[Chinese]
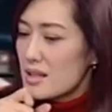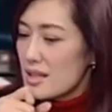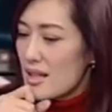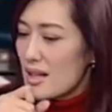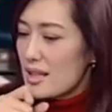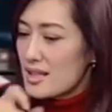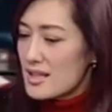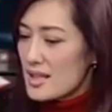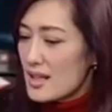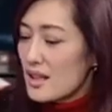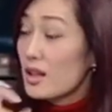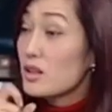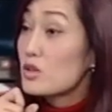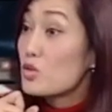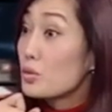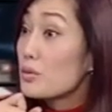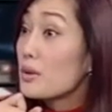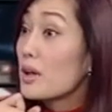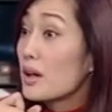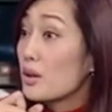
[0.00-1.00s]
也写了
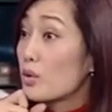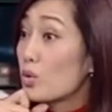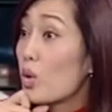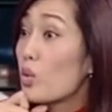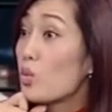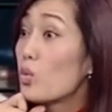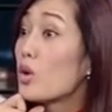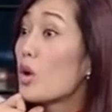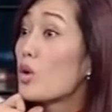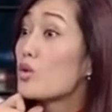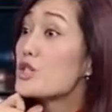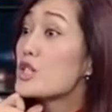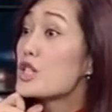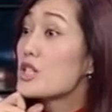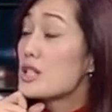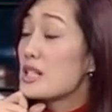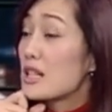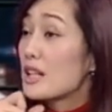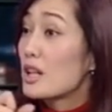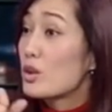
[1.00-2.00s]
出了很多乌龙事
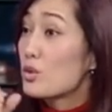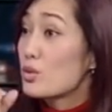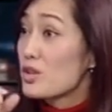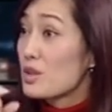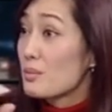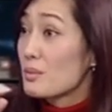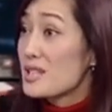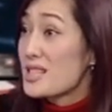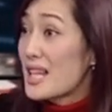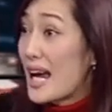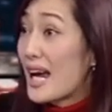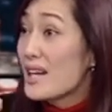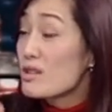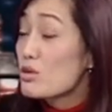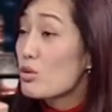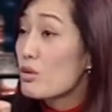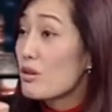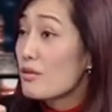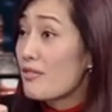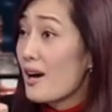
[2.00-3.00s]
情，例如什么拆
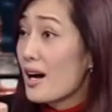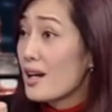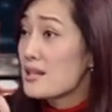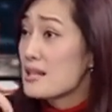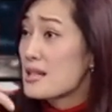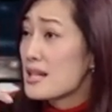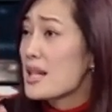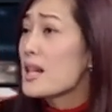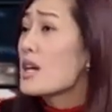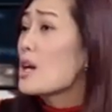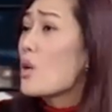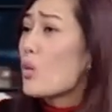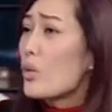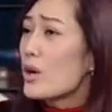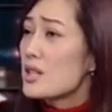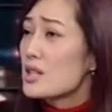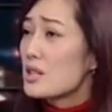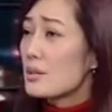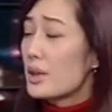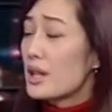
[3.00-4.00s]
错房子，
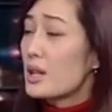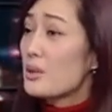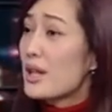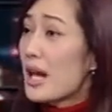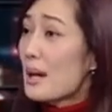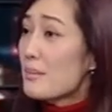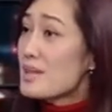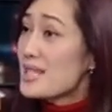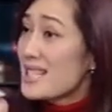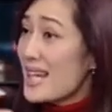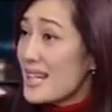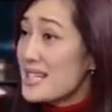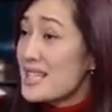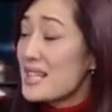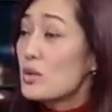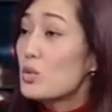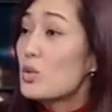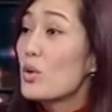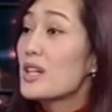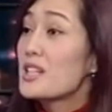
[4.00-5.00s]
为什么？因为他们拆
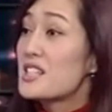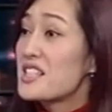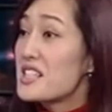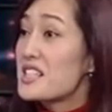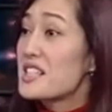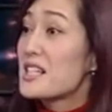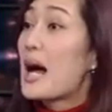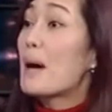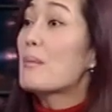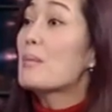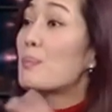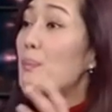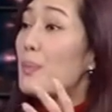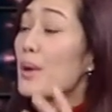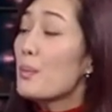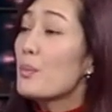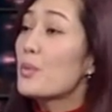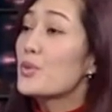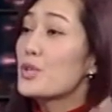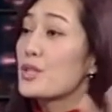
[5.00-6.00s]
迁队其实他们
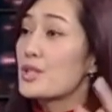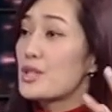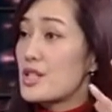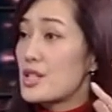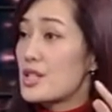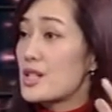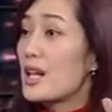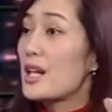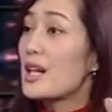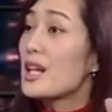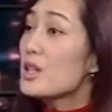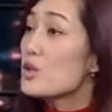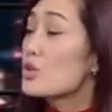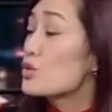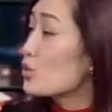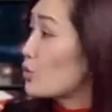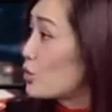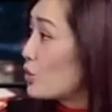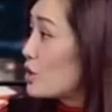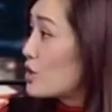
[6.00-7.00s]
并不是直接隶
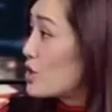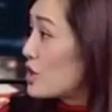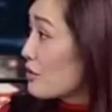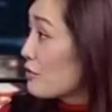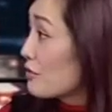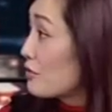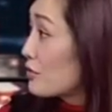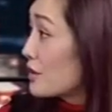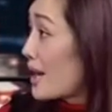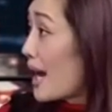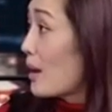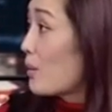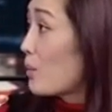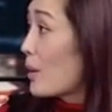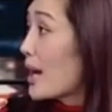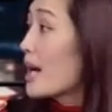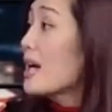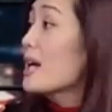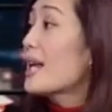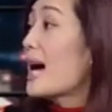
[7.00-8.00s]
属于政府单
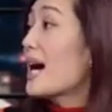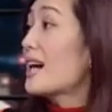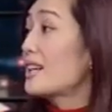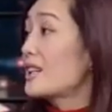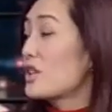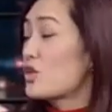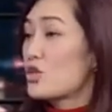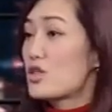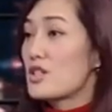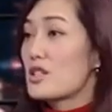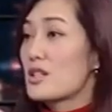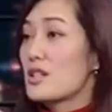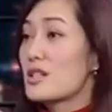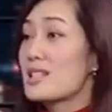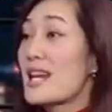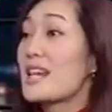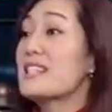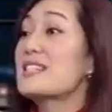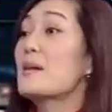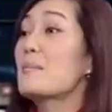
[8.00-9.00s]
位，他可能就是
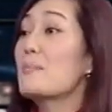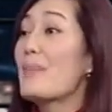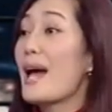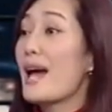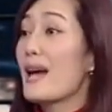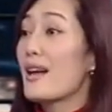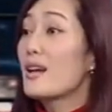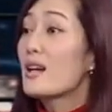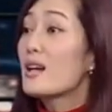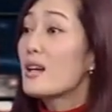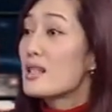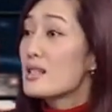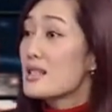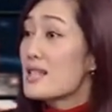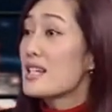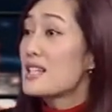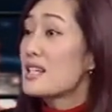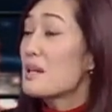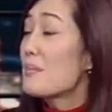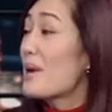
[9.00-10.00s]
拆迁办，
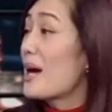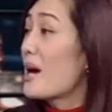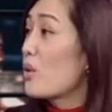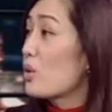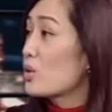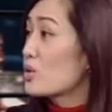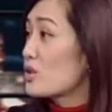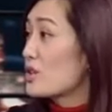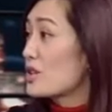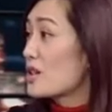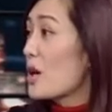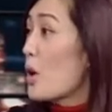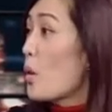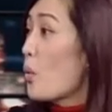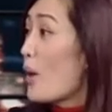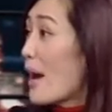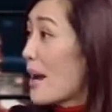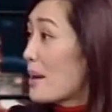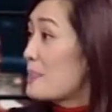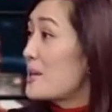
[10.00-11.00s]
拆迁办我就是
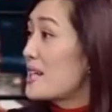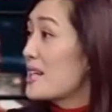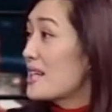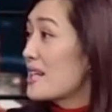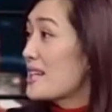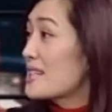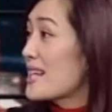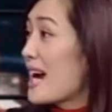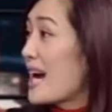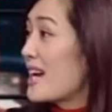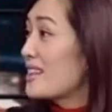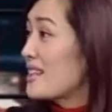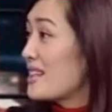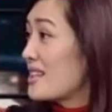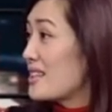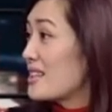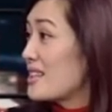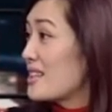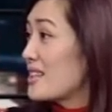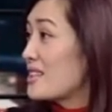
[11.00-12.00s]
外聘一家，
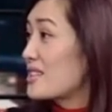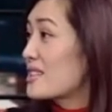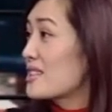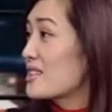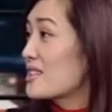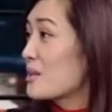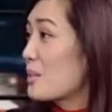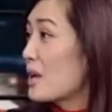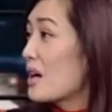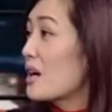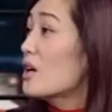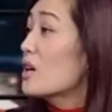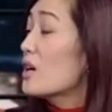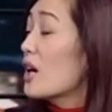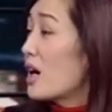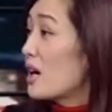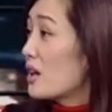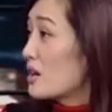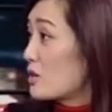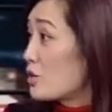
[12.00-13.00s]
你你是什么
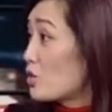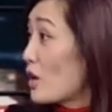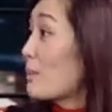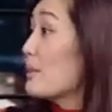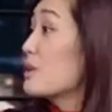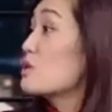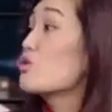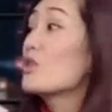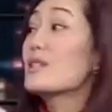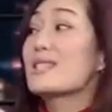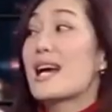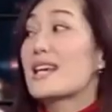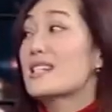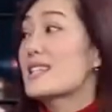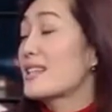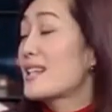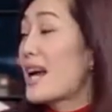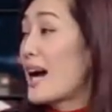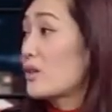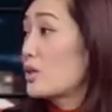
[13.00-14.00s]
呃专门做拆
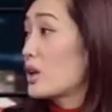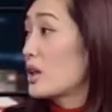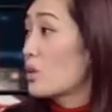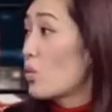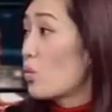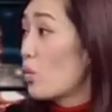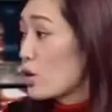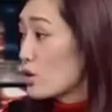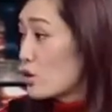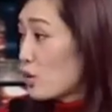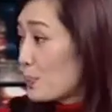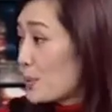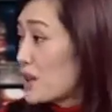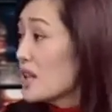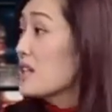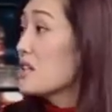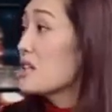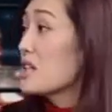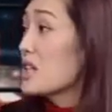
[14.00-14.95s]
迁大队的，我就聘